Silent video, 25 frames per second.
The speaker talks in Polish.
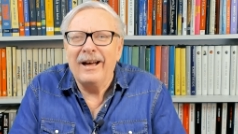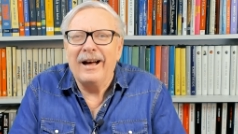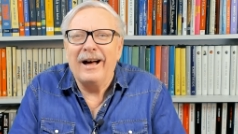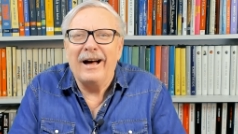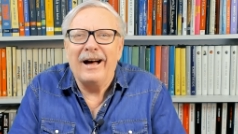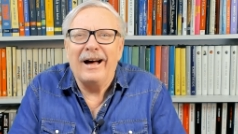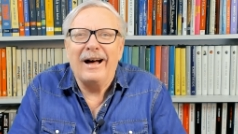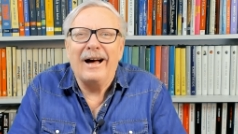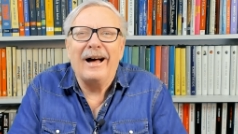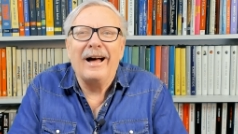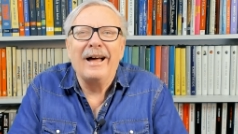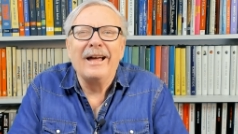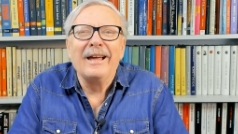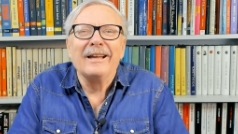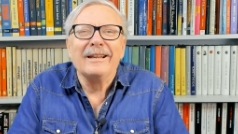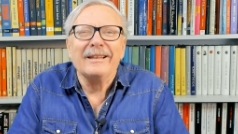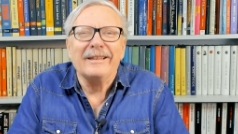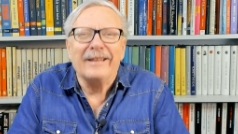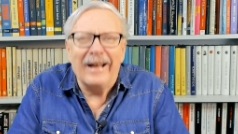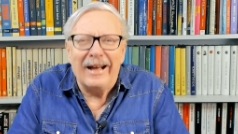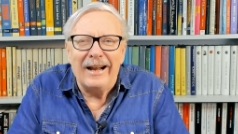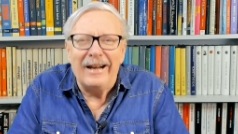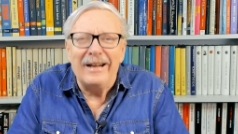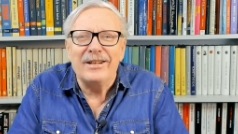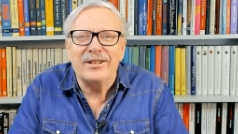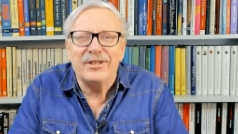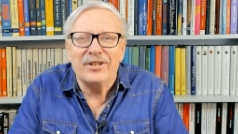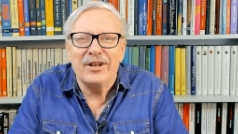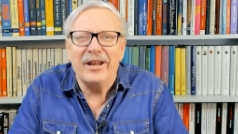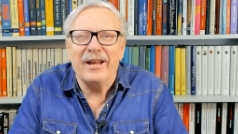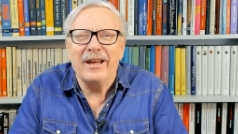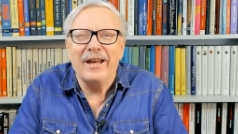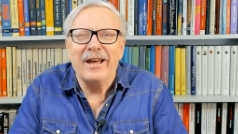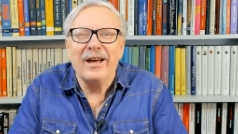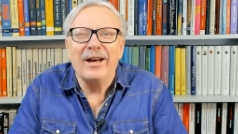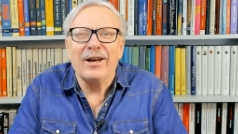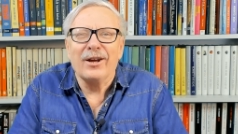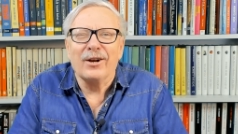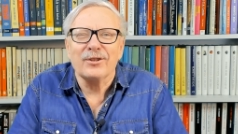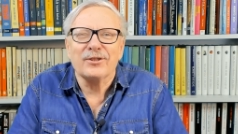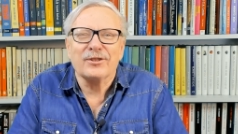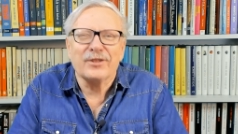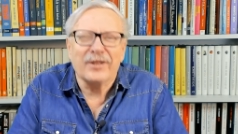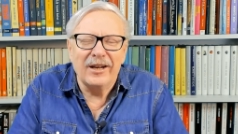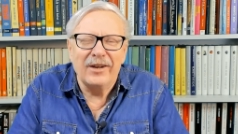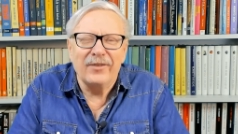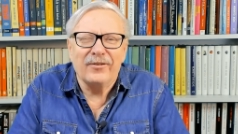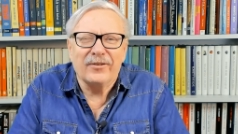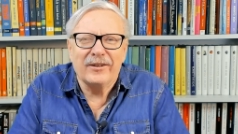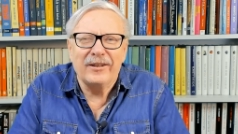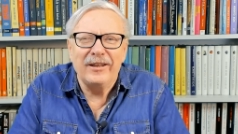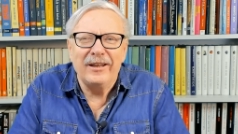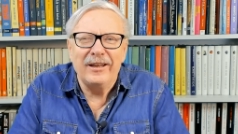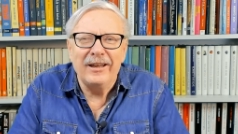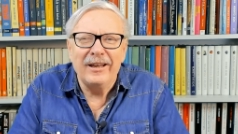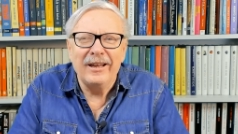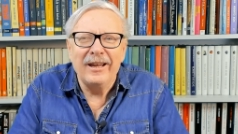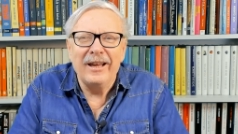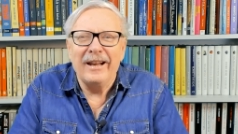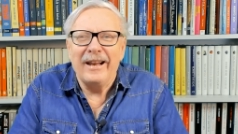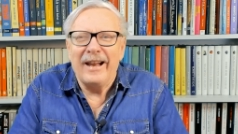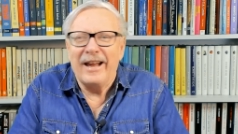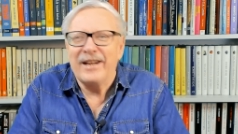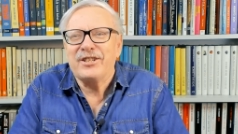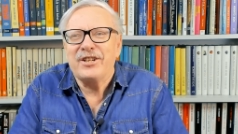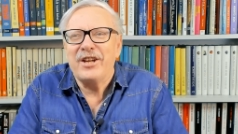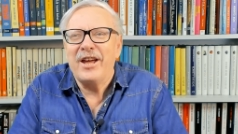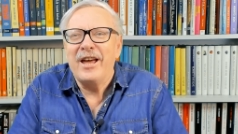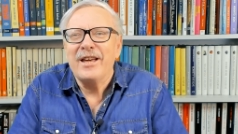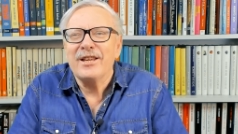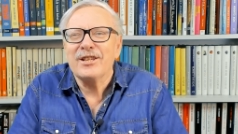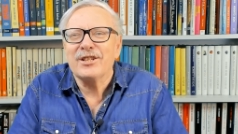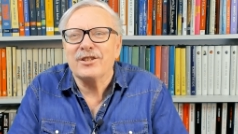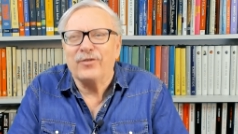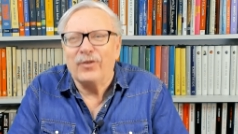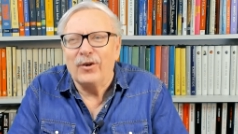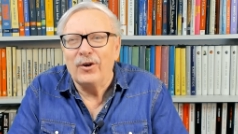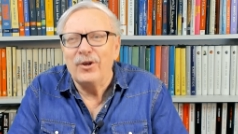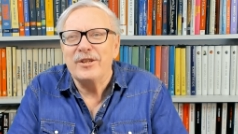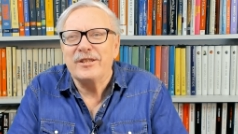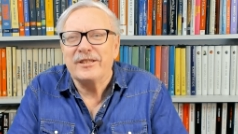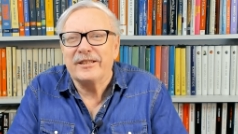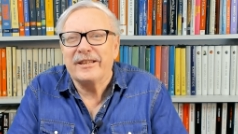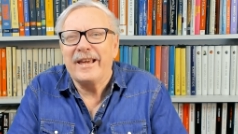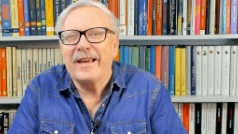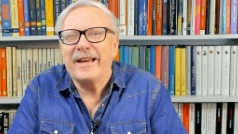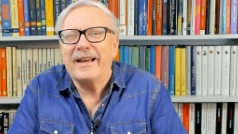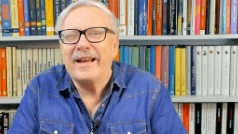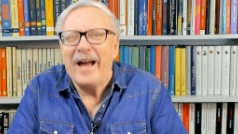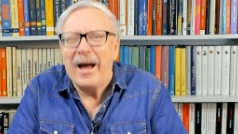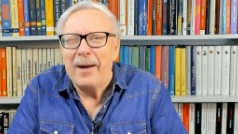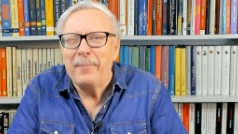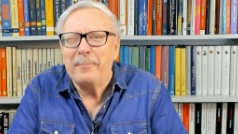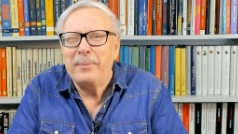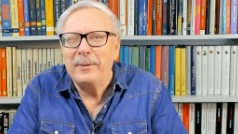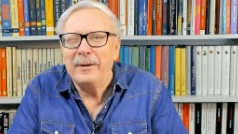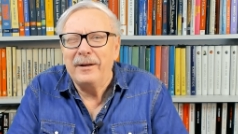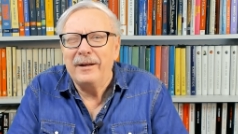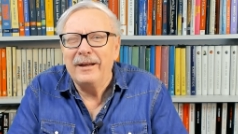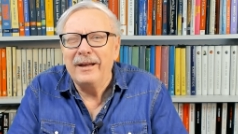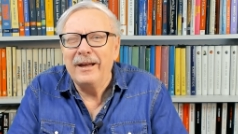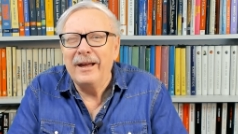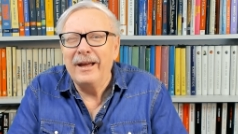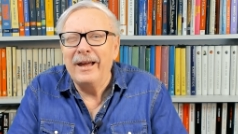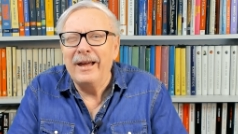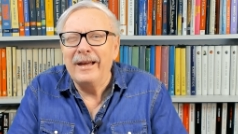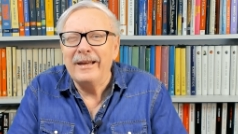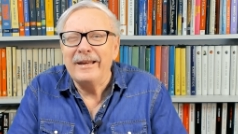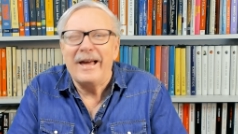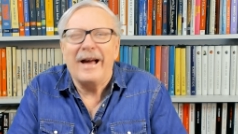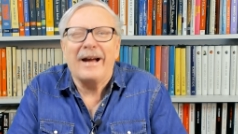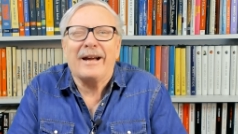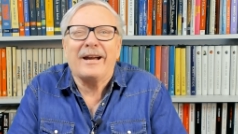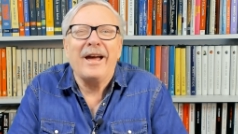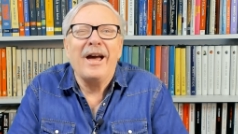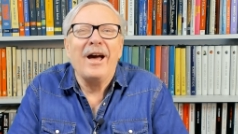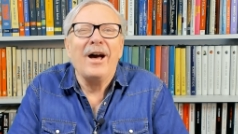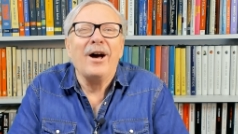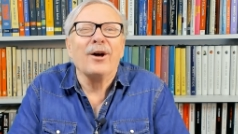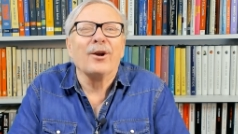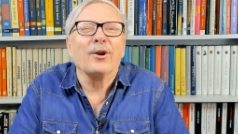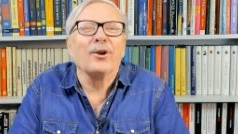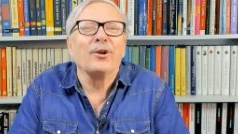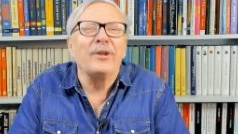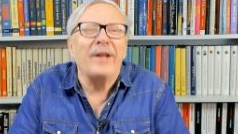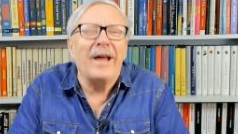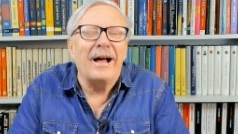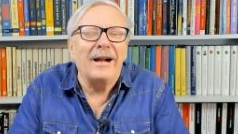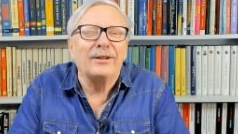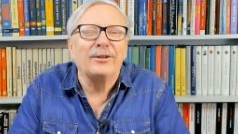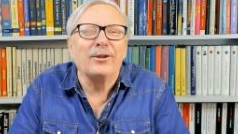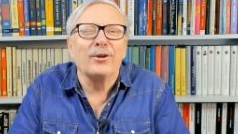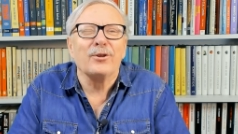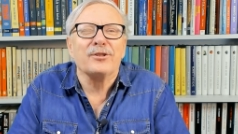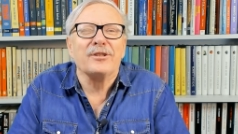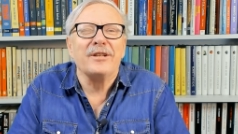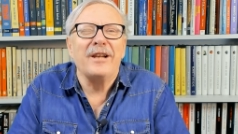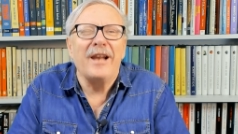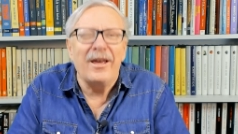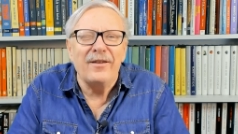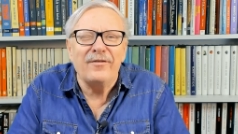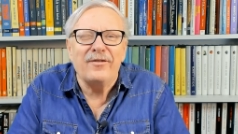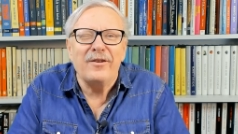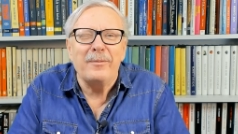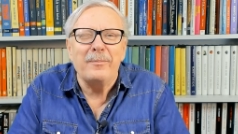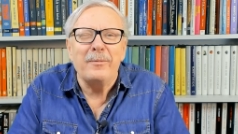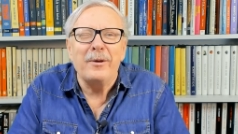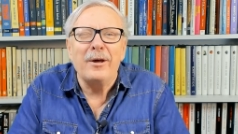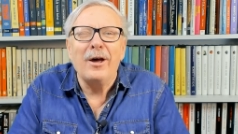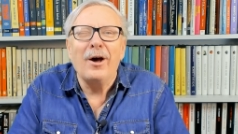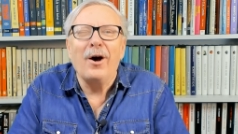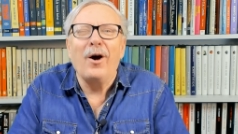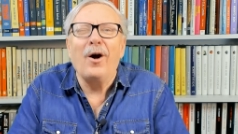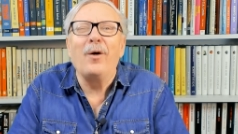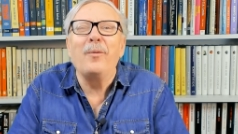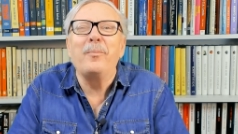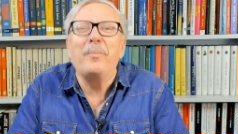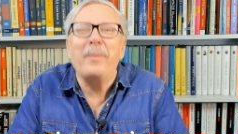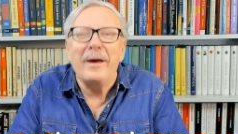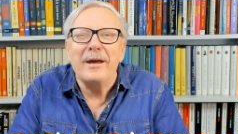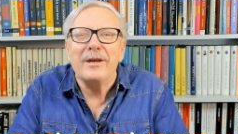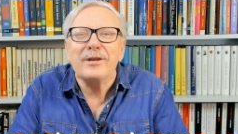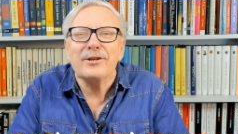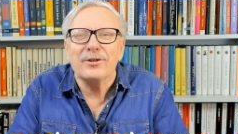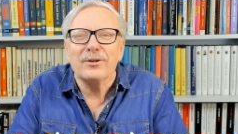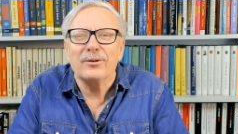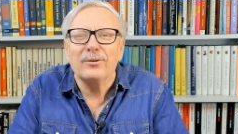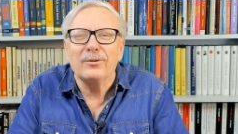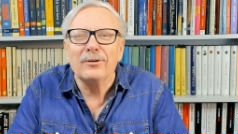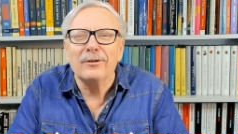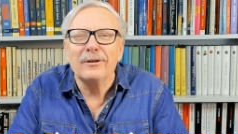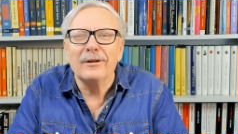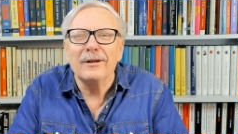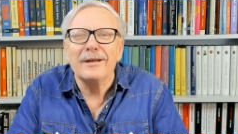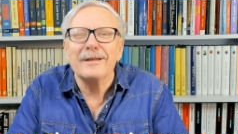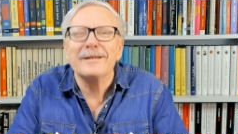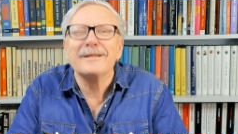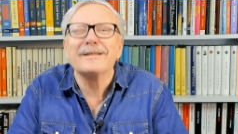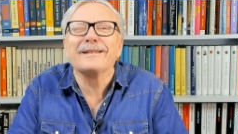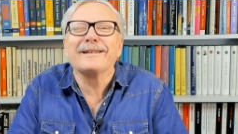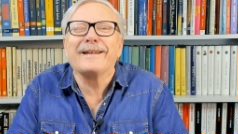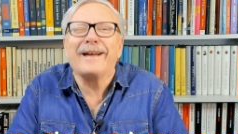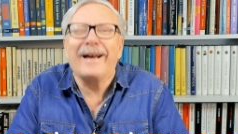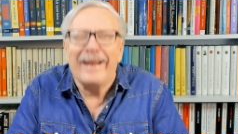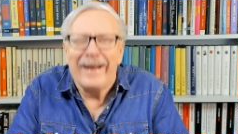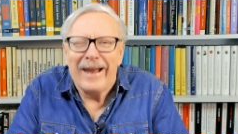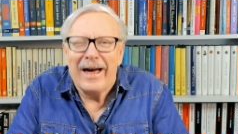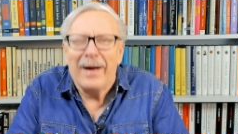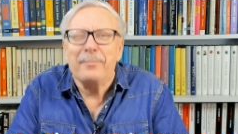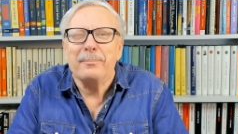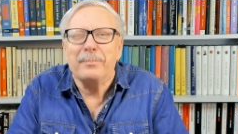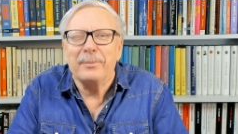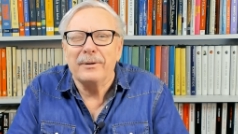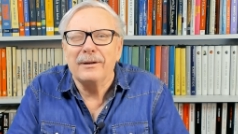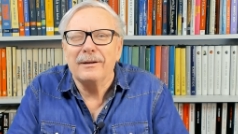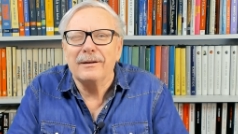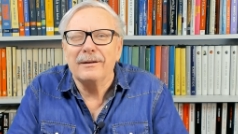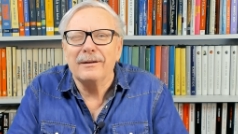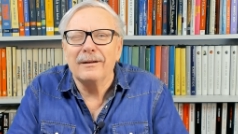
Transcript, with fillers: a dalsze rozgrywki, nasze swojskie gapy, jak Ronaldo z lewym obejrzą z kanapy.